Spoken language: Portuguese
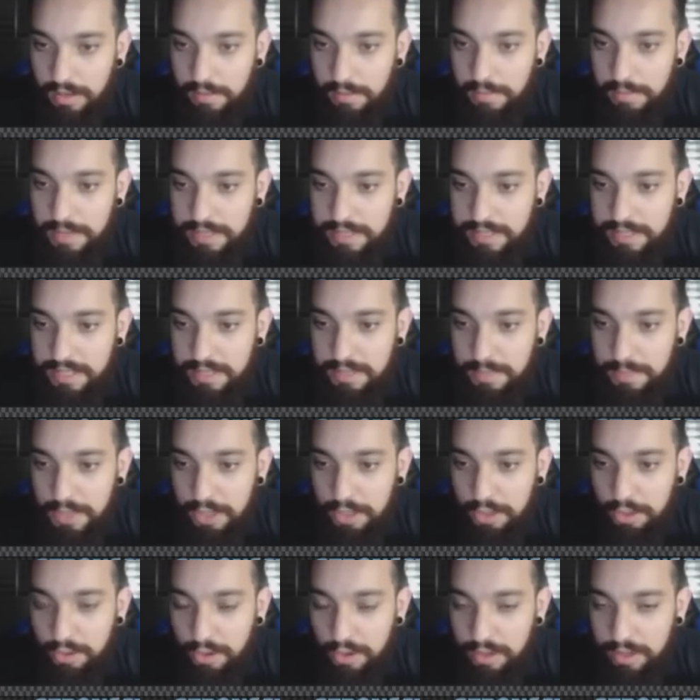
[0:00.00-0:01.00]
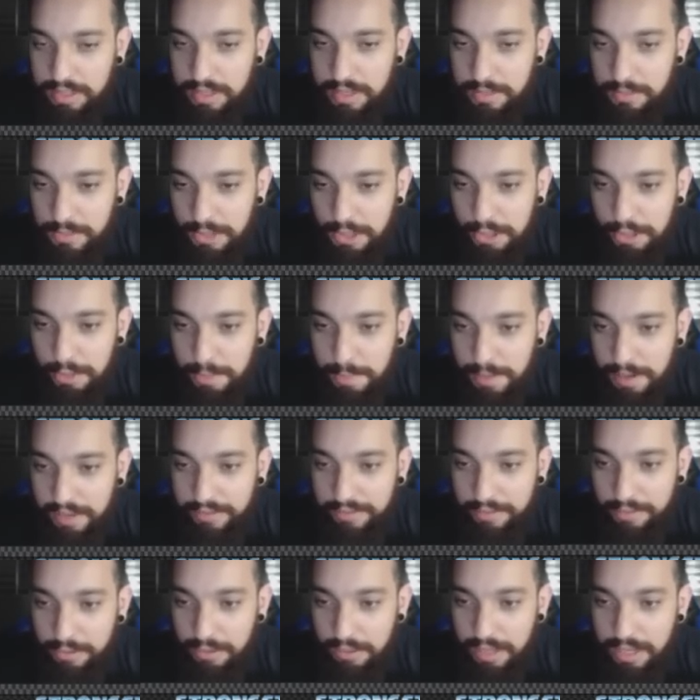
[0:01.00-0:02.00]
Mas esses bichos gostam de me chupar, que
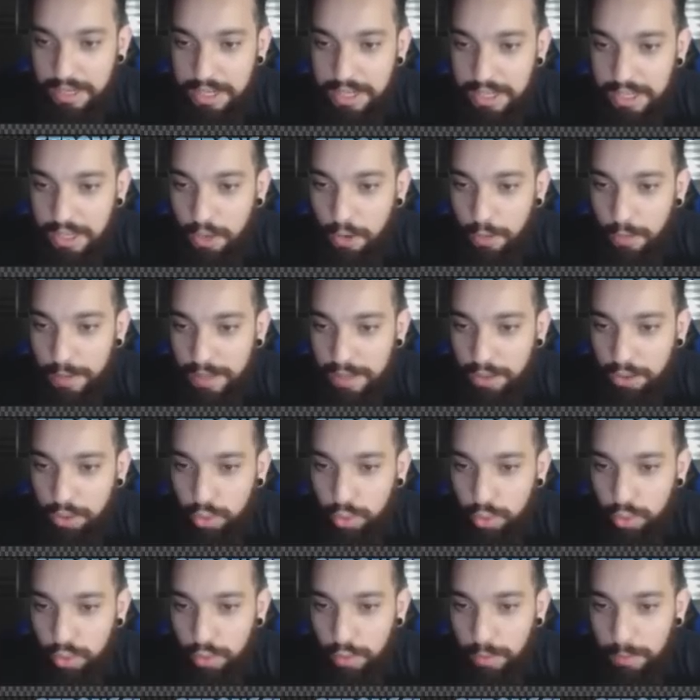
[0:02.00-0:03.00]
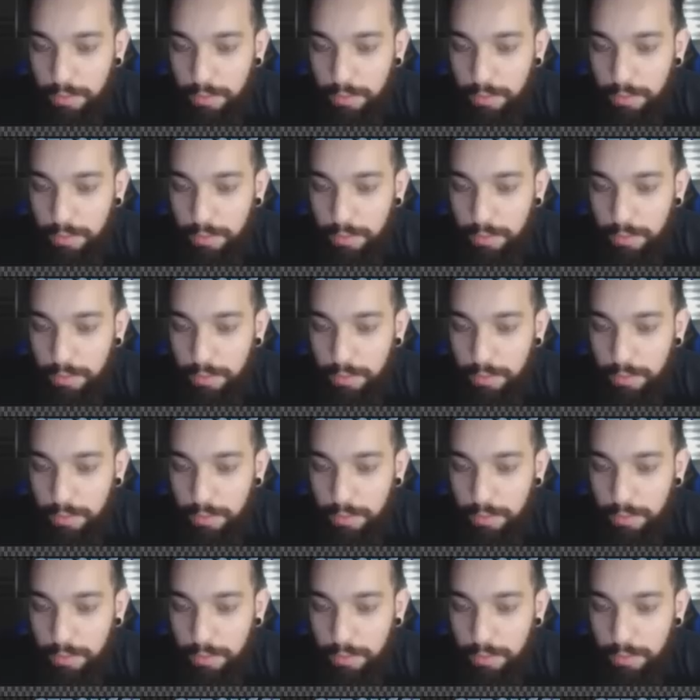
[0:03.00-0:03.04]
vontade de derrubar tudo,